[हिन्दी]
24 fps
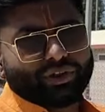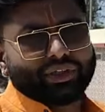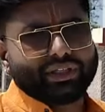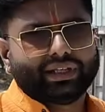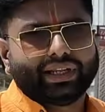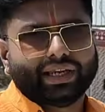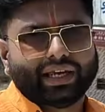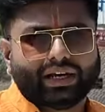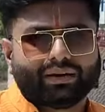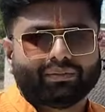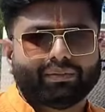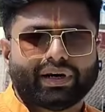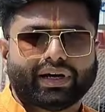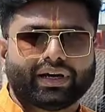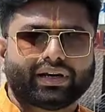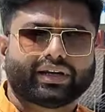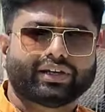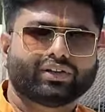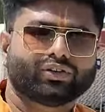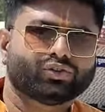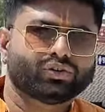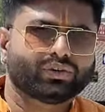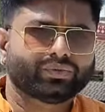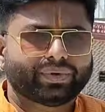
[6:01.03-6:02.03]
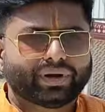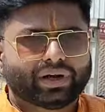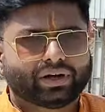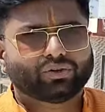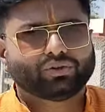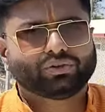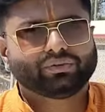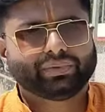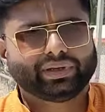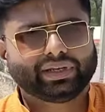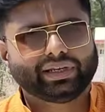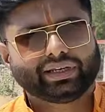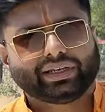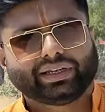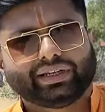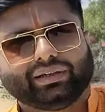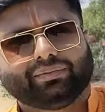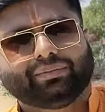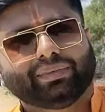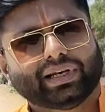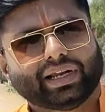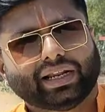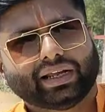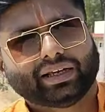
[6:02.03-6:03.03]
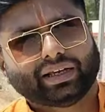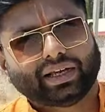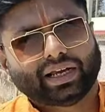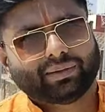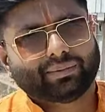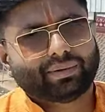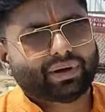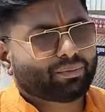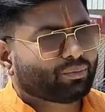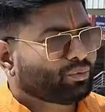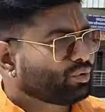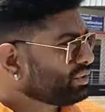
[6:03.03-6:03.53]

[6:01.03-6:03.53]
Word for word: कि नया मार्ग है जो कि फागुन मेले के लिए बनाया गया हम